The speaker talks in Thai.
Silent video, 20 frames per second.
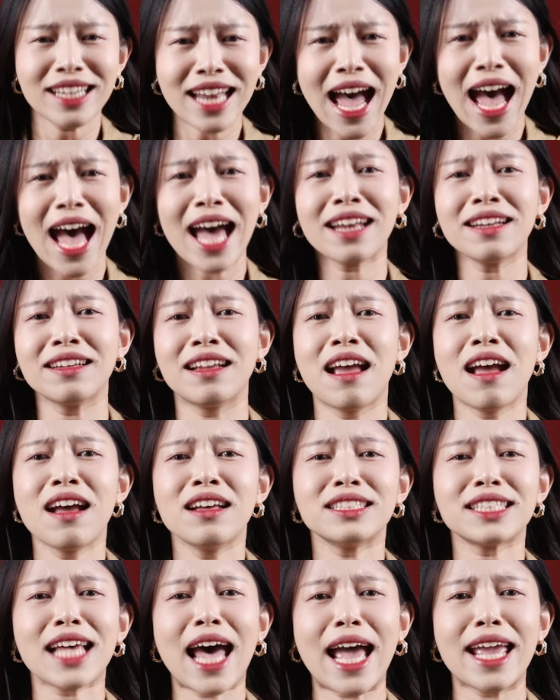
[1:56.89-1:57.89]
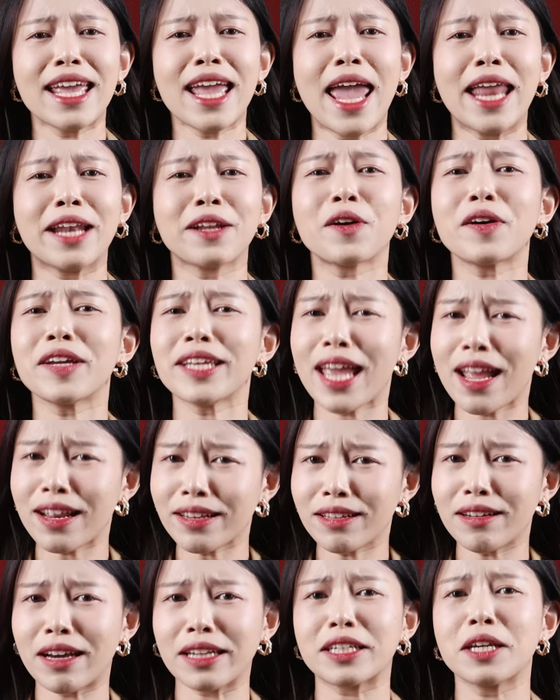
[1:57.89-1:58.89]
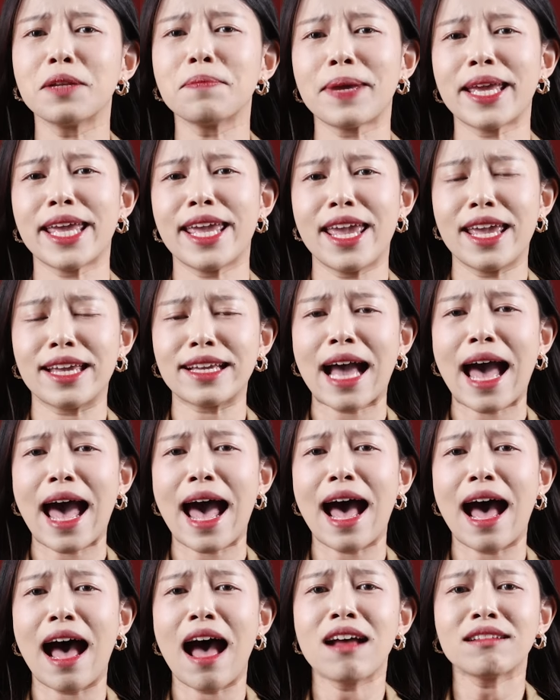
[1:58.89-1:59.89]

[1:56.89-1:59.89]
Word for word: นั่นจ๋ายเห็นก็ยิ่งเดือดขึ้นไปอีกค่ะ